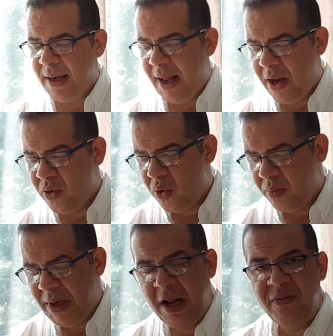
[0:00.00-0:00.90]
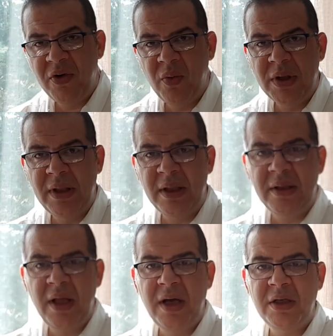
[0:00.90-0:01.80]
لانه بال
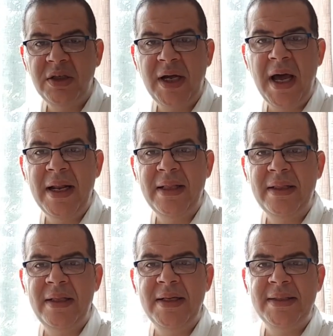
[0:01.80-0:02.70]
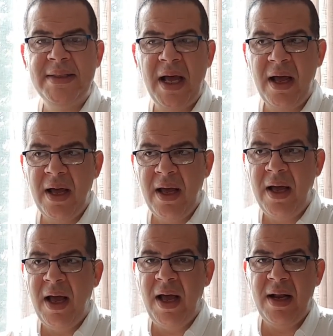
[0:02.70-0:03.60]
2013 كانت لسه
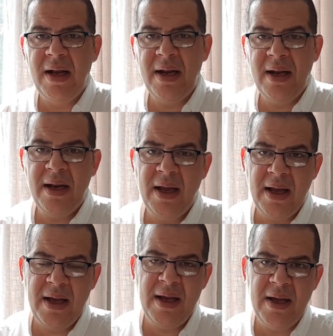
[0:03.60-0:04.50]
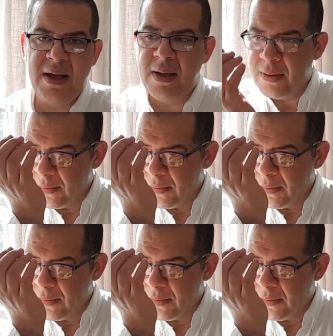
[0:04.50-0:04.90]
آه،